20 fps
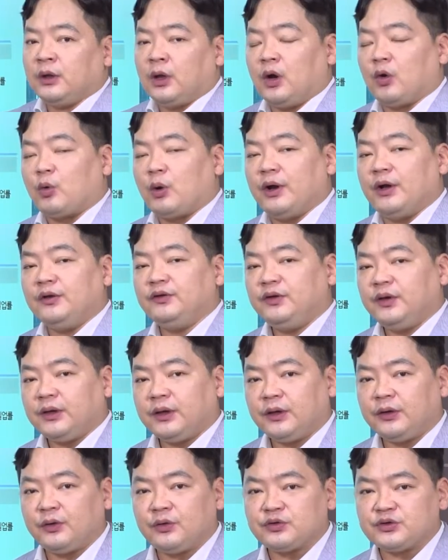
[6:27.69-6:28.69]
어, 과연
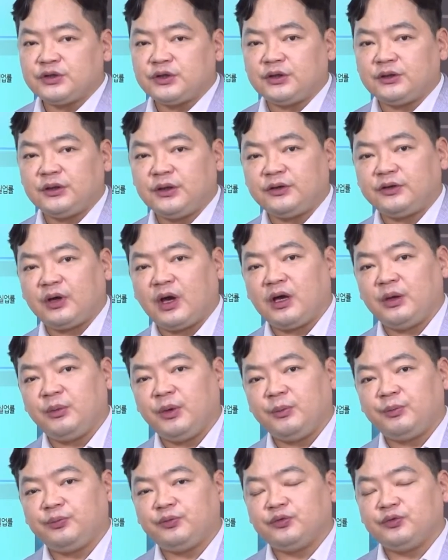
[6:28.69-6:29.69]
세계 경제에 대해서
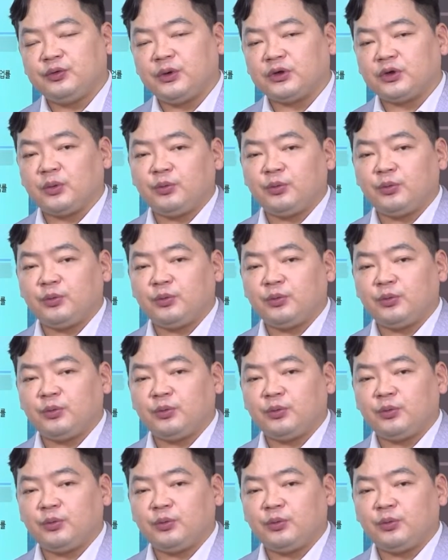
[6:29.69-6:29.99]
IMF와